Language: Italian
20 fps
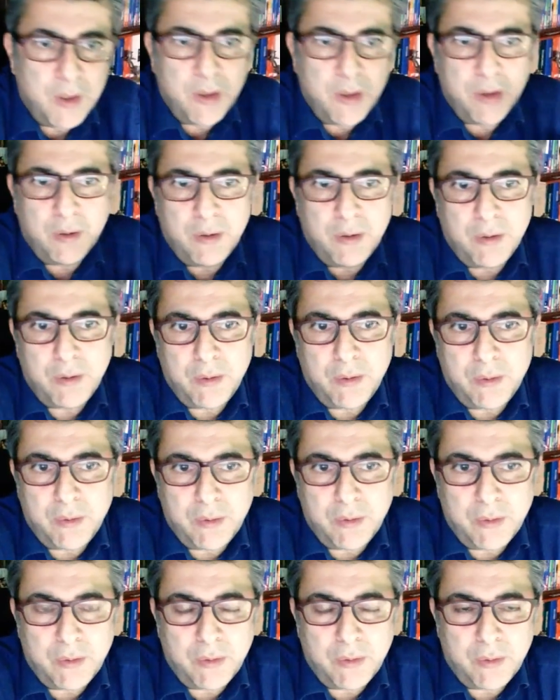eh,
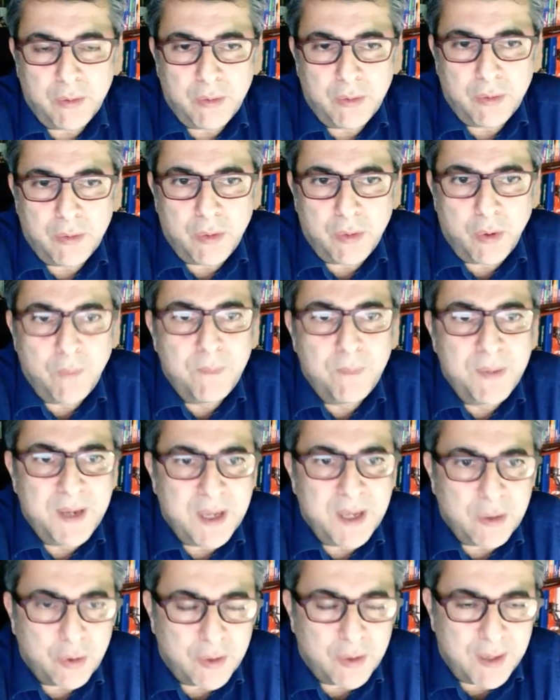
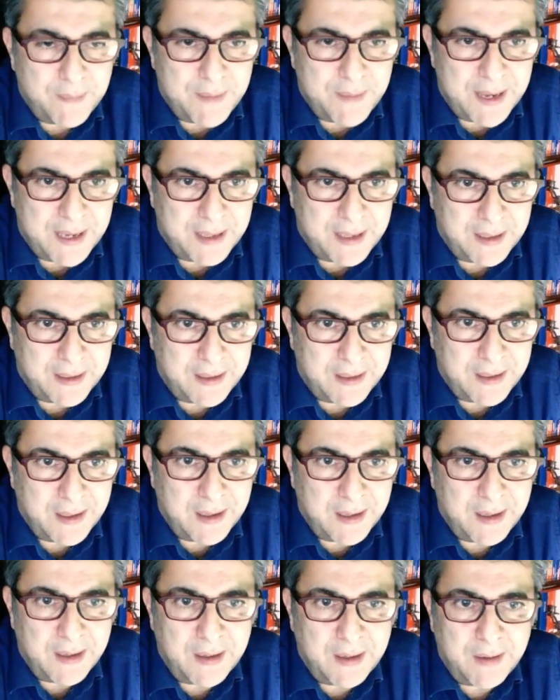
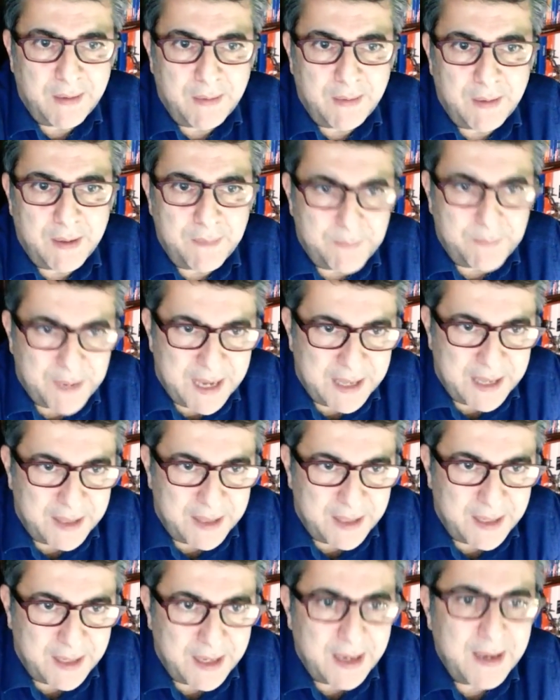obbligatoriamente
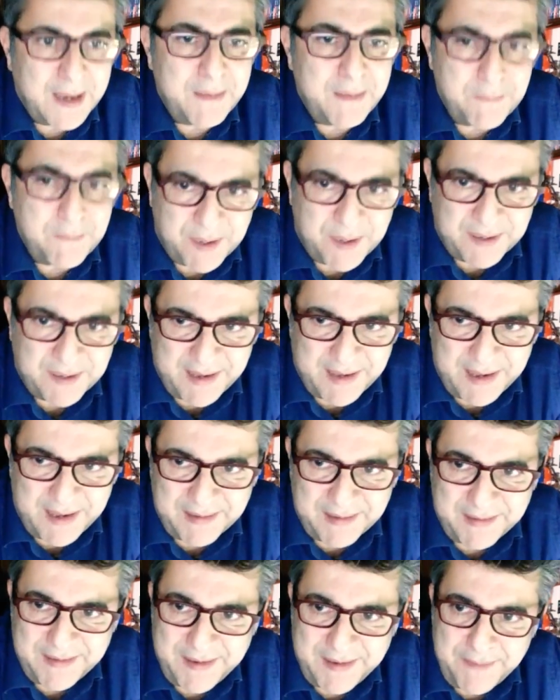riprendere in
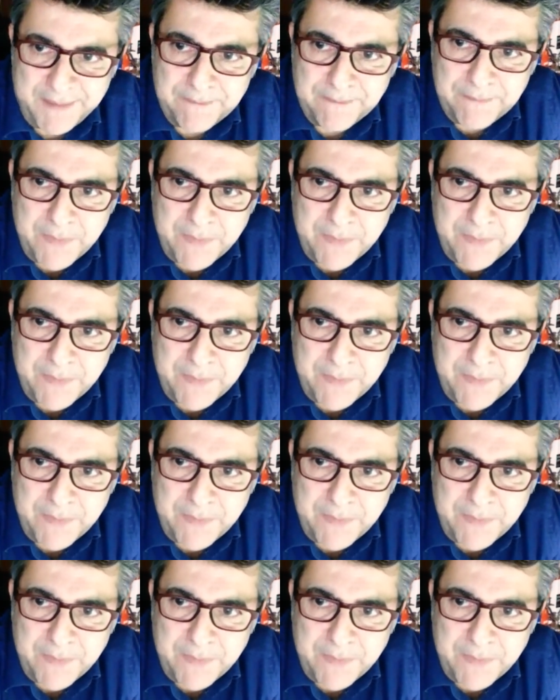presenza.